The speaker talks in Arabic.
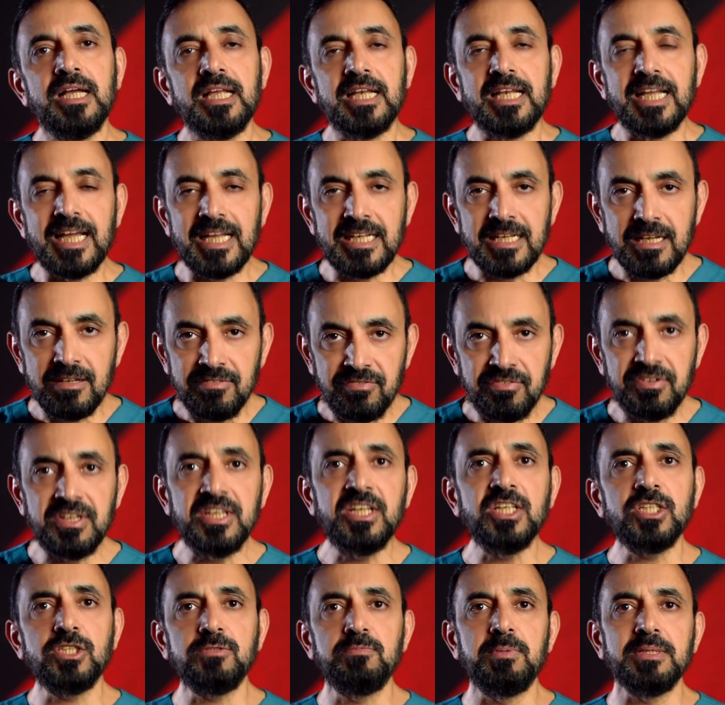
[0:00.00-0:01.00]
لان في
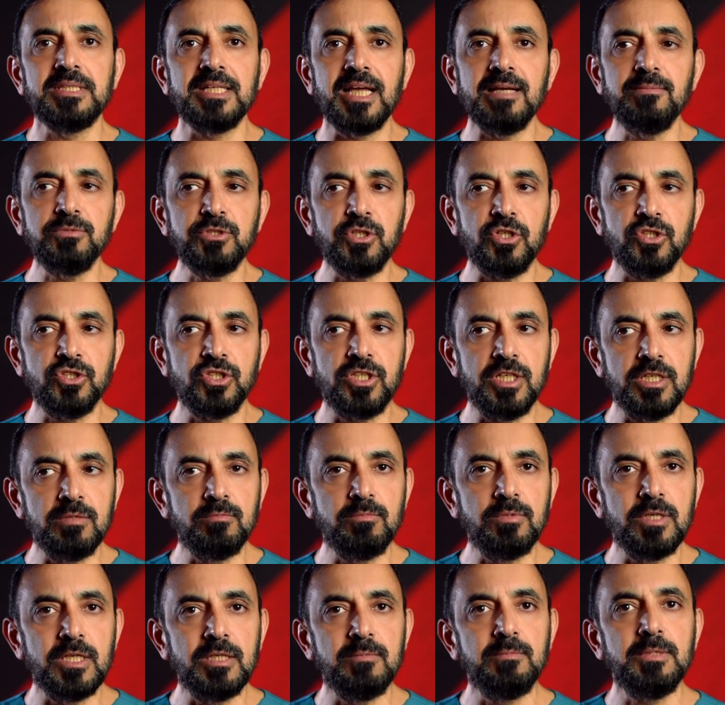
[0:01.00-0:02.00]
نسبه 25%
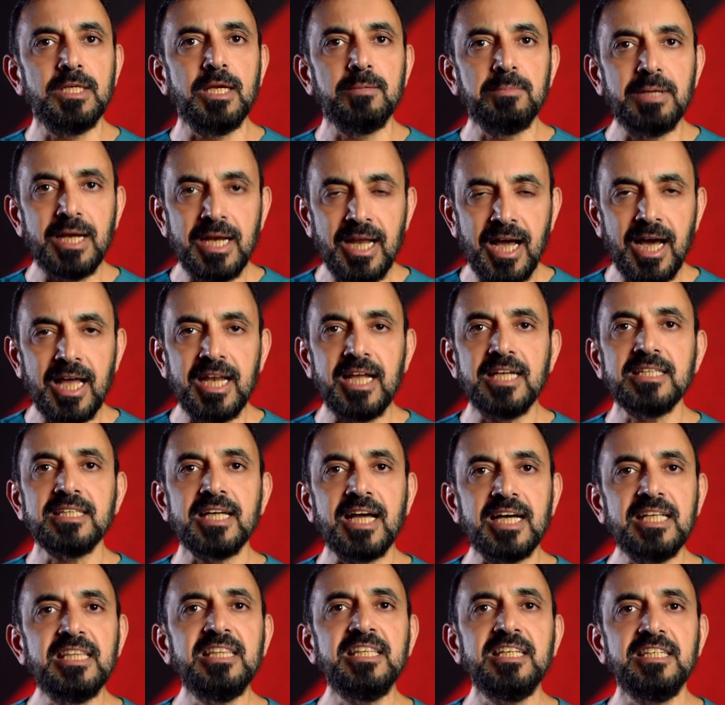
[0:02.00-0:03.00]
من الحالات
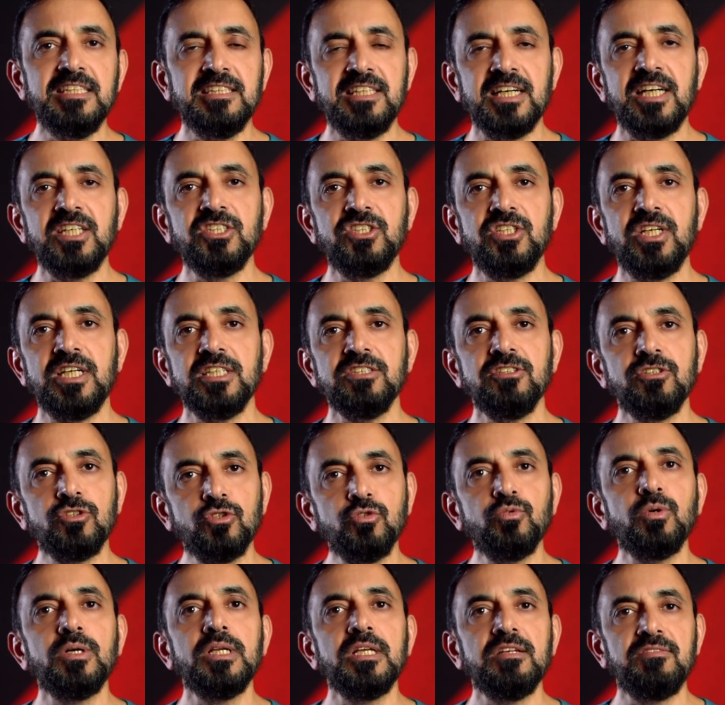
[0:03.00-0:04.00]
قد نحتاج نعطي
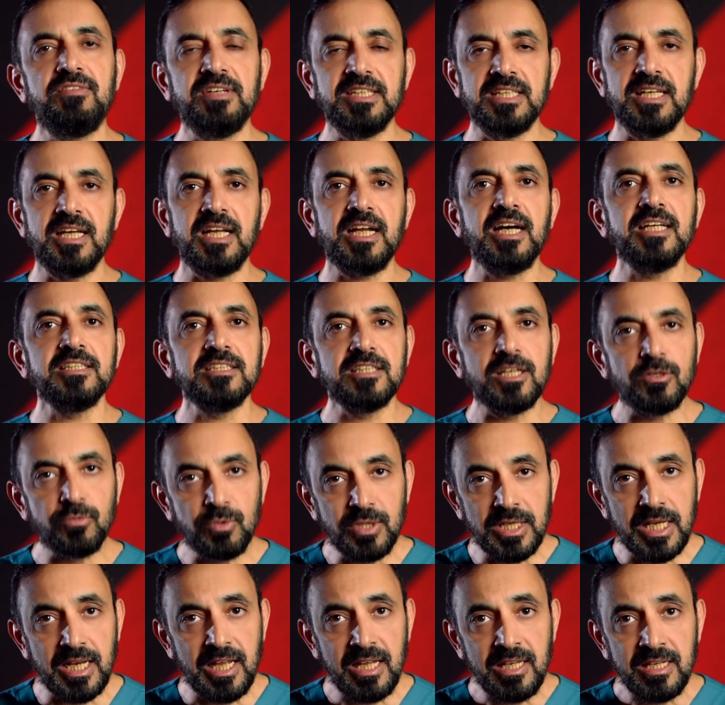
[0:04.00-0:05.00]
دواء لفترات
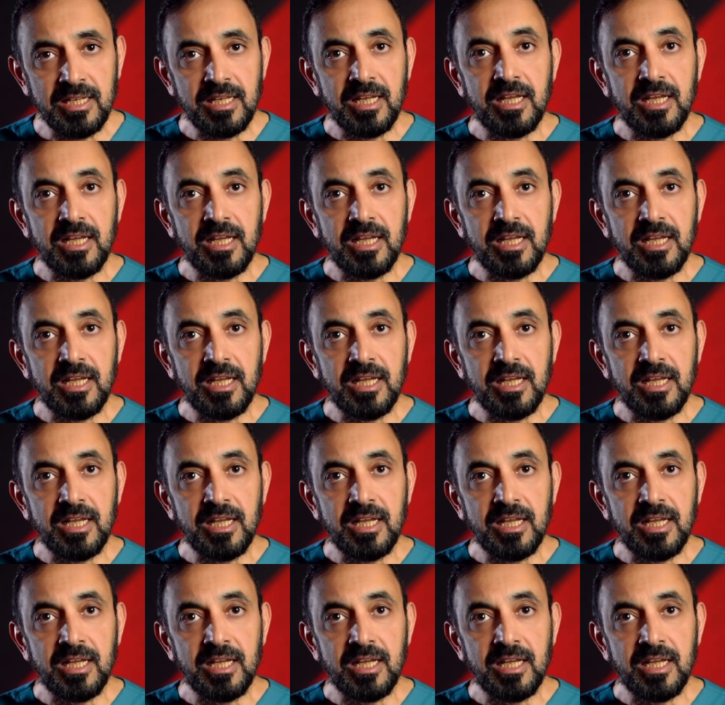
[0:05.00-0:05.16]
طويله